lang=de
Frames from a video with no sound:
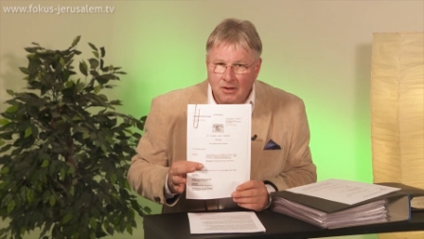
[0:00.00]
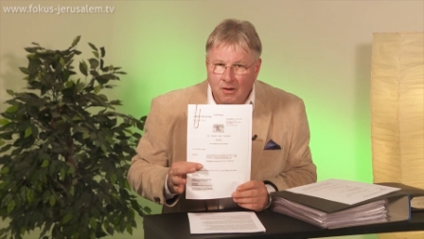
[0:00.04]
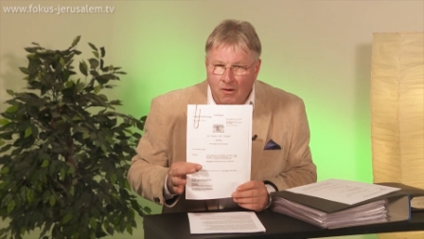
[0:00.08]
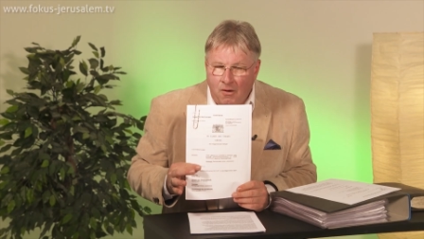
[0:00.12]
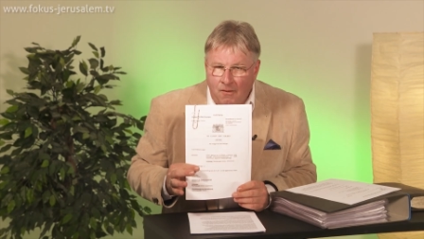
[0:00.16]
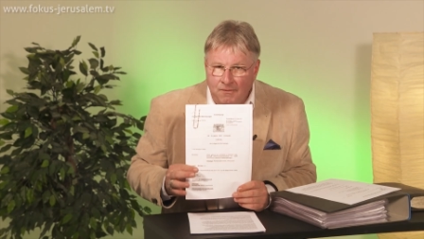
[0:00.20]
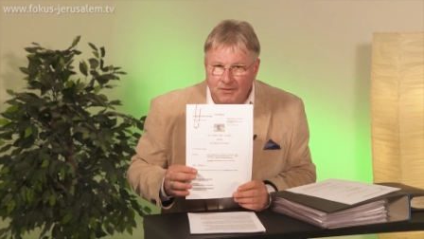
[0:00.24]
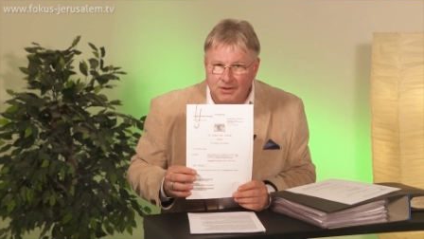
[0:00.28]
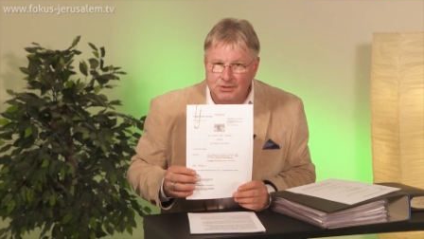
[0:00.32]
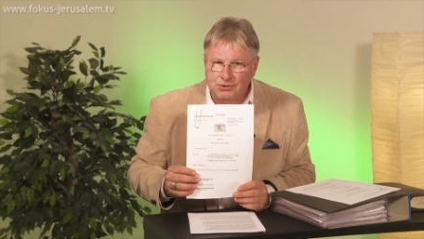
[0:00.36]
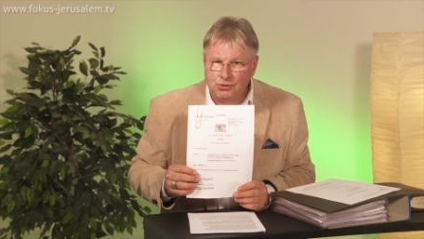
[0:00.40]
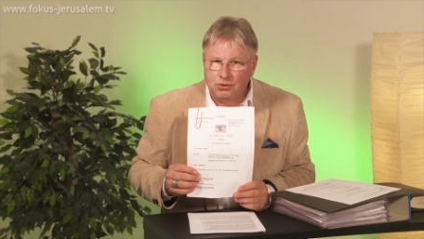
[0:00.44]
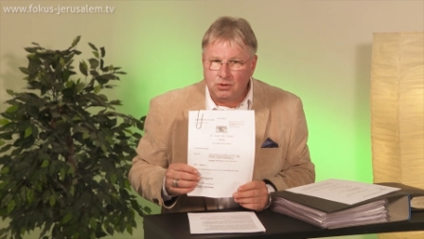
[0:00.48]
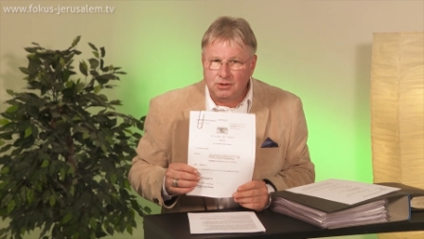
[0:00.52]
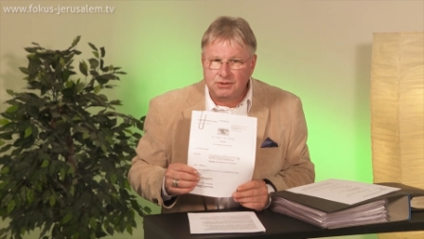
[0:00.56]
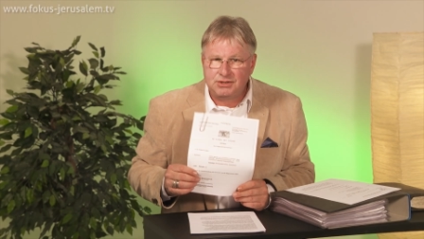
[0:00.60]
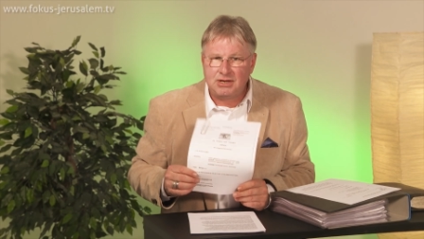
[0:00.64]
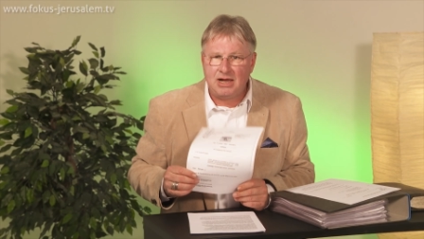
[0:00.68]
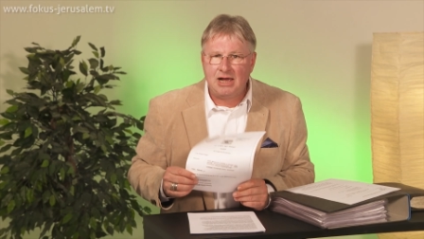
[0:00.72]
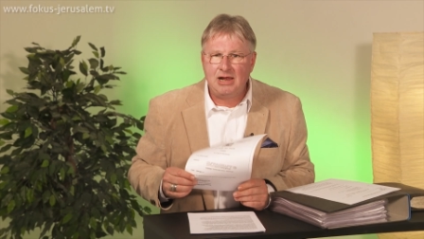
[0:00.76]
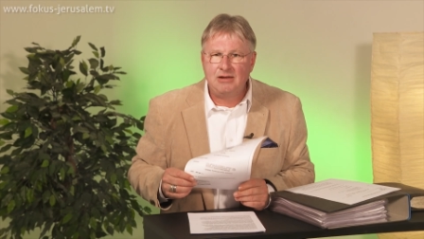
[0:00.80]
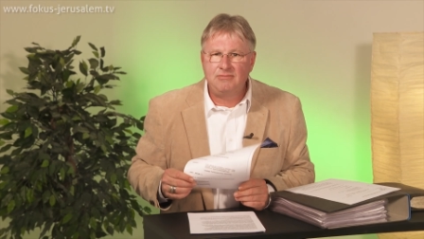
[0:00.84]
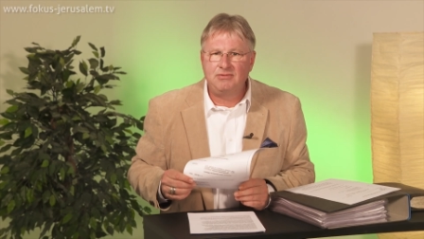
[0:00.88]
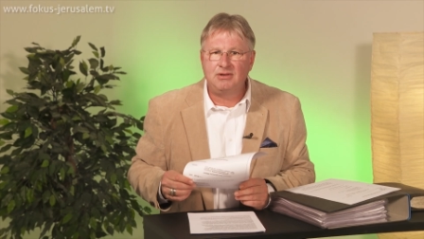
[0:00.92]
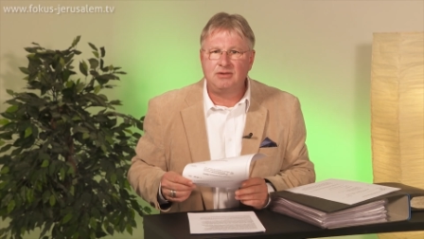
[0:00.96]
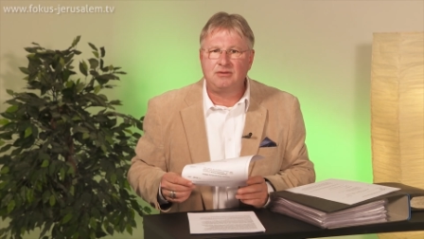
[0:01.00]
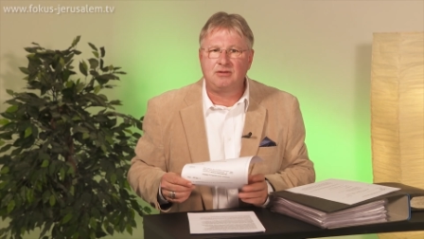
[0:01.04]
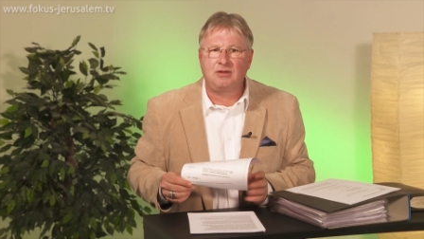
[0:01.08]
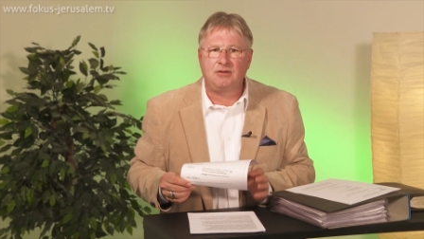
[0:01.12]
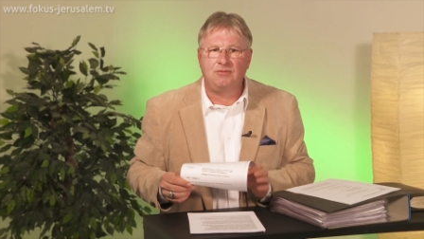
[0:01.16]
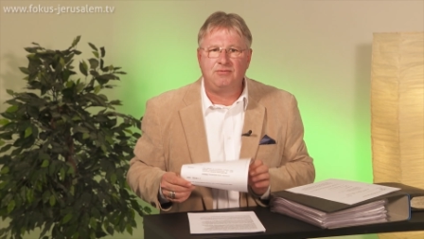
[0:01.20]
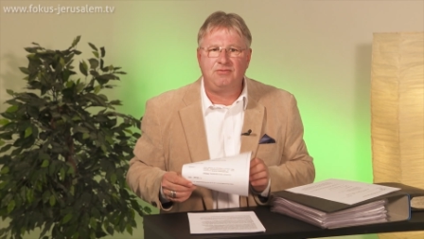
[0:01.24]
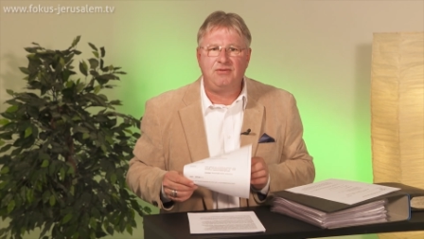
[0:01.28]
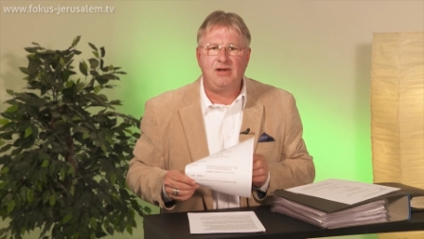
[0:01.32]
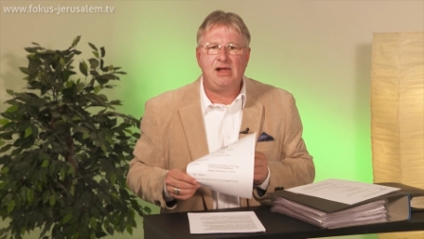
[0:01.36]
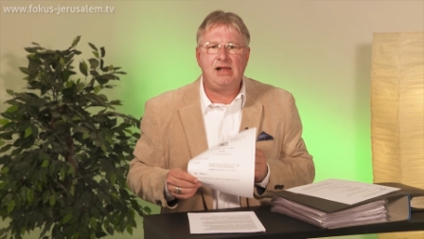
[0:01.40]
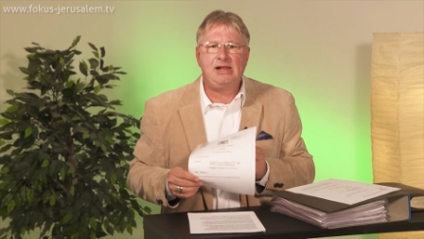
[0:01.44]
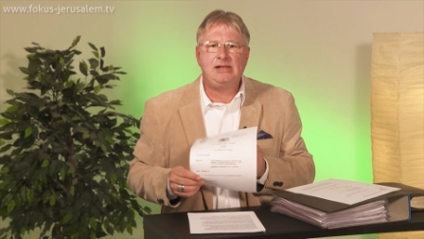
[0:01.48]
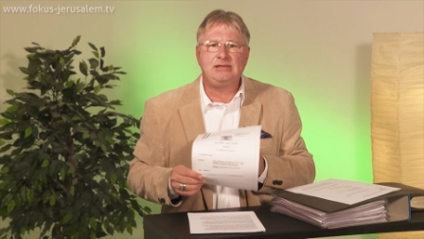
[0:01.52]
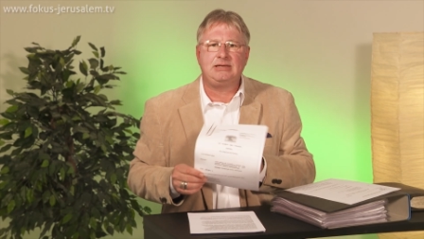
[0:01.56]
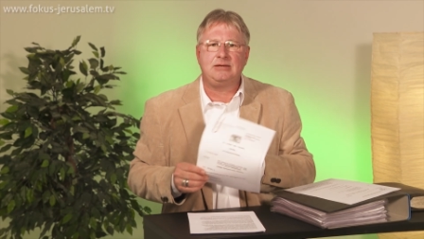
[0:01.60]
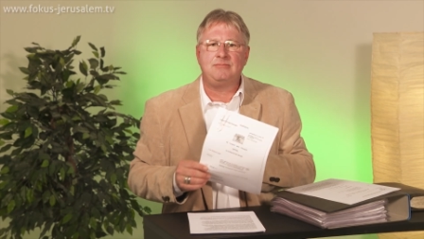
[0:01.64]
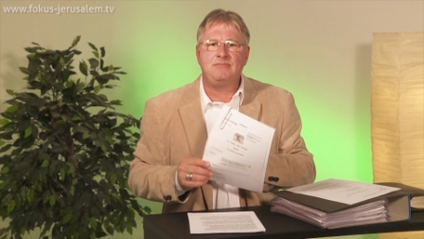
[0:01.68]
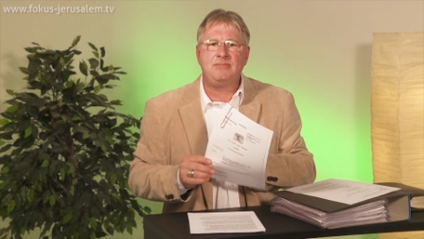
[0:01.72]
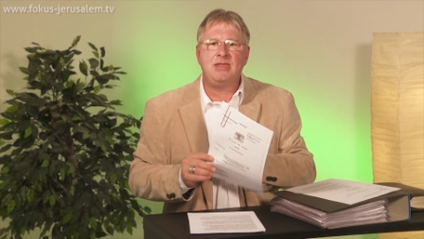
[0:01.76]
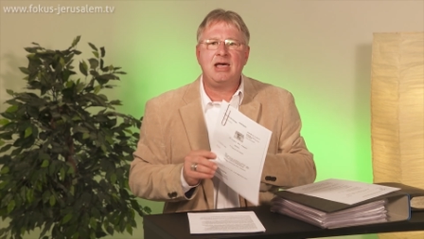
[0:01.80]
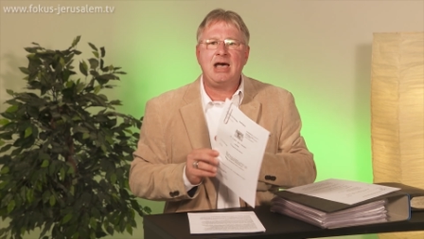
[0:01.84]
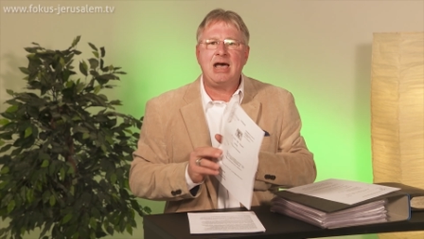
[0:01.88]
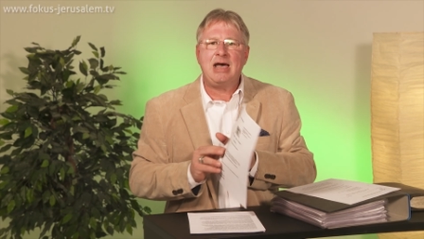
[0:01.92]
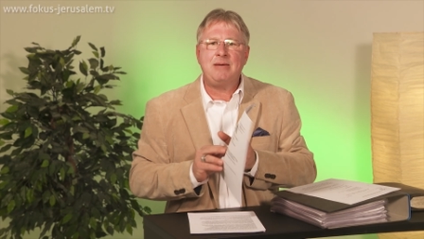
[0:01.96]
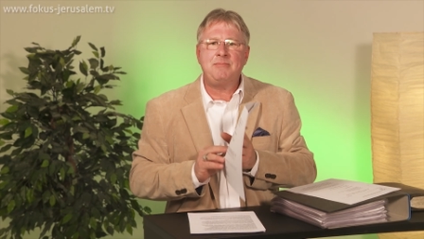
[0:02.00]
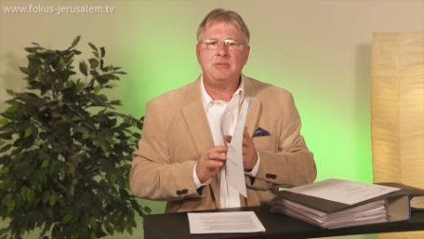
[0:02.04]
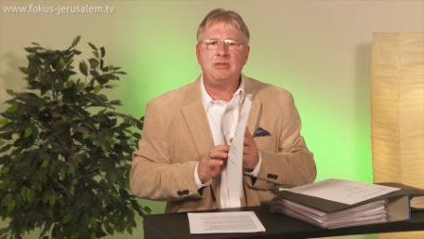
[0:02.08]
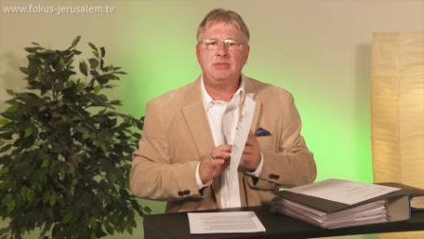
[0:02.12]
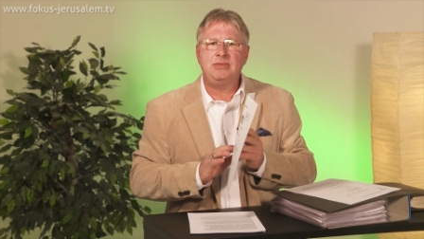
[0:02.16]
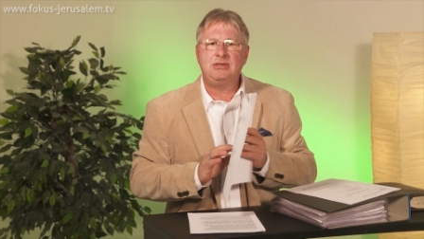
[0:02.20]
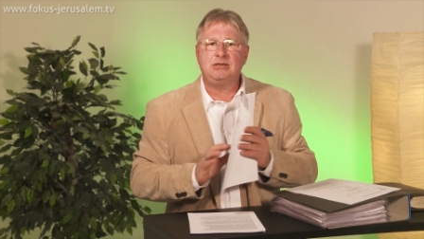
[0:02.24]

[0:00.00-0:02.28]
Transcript: Und das Urteil wird gefällt im Namen